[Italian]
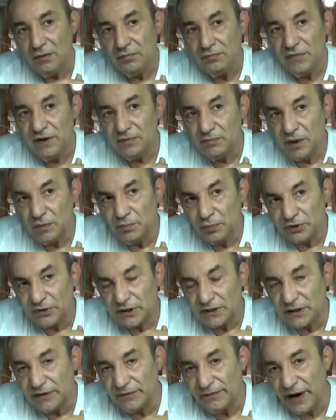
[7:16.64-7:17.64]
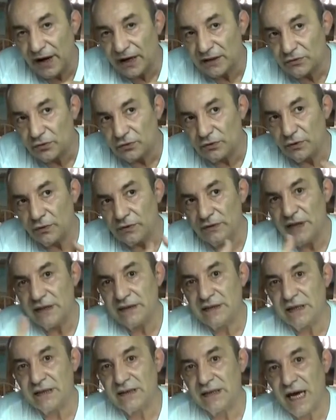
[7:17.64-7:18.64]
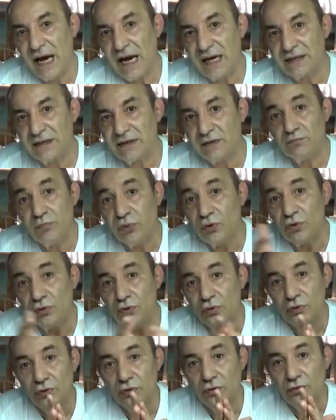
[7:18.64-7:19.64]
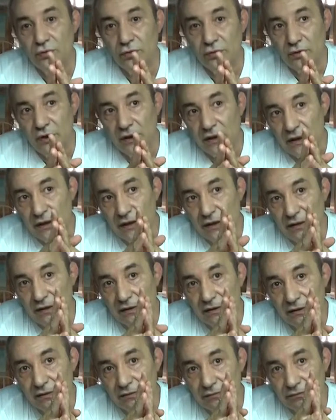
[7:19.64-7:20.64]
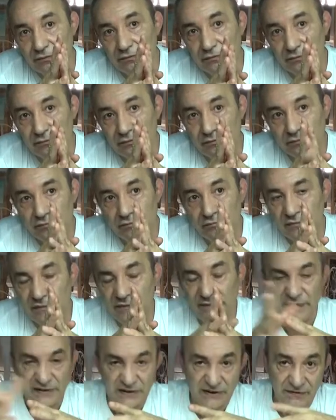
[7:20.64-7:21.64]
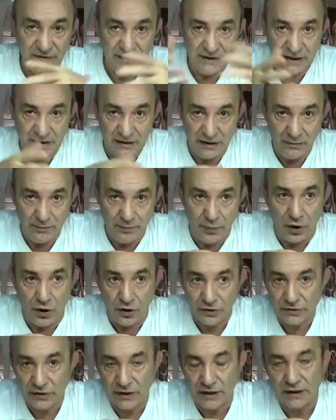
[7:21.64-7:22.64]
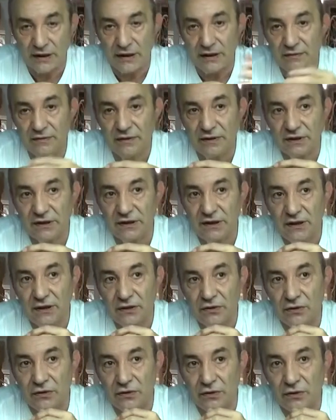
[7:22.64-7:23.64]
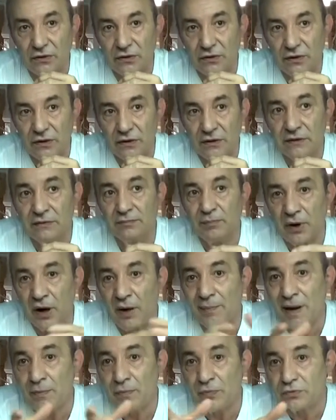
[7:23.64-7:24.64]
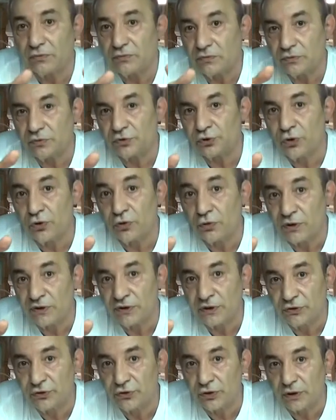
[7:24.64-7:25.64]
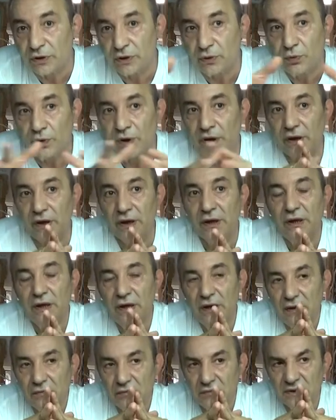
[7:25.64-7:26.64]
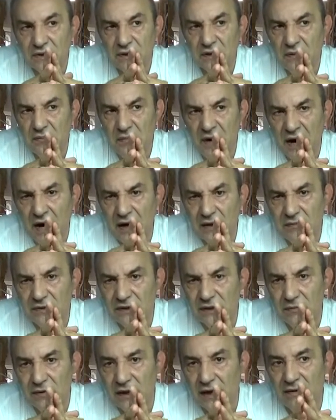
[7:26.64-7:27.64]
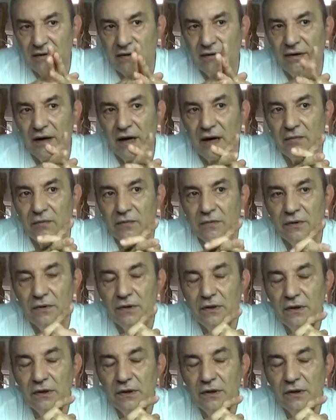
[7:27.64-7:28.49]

mi, mi, potete fare tutti dei tendaggi blu? Uh, mi fece vedere il posto che era lì vicino, eh, però abbiamo solo questi giorni qui, una settimana mi sembra che avevamo.